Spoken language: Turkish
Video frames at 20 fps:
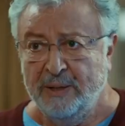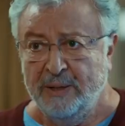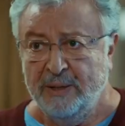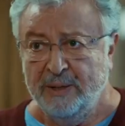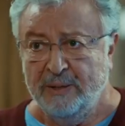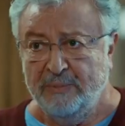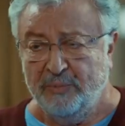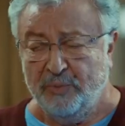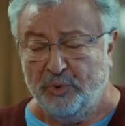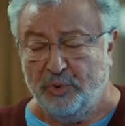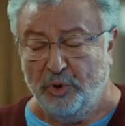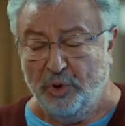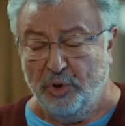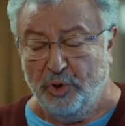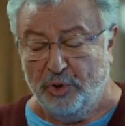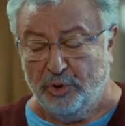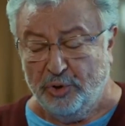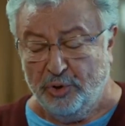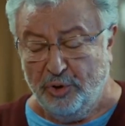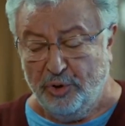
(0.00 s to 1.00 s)
ne oldu baba?
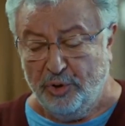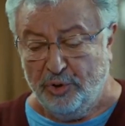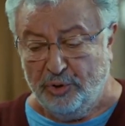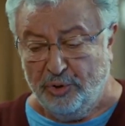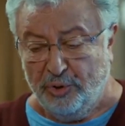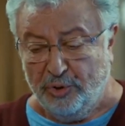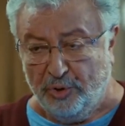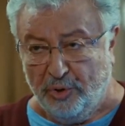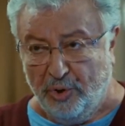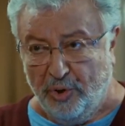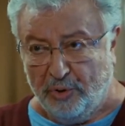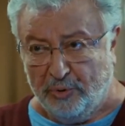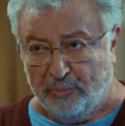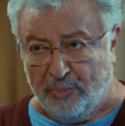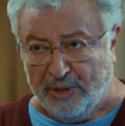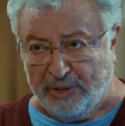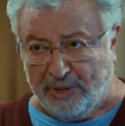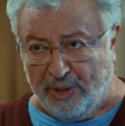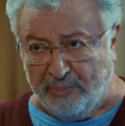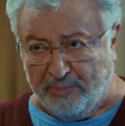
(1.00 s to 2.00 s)
Dur dur dur
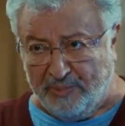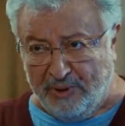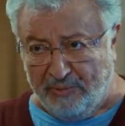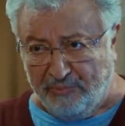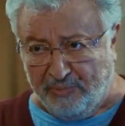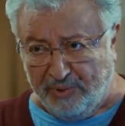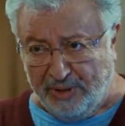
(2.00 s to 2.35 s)
korkma deprem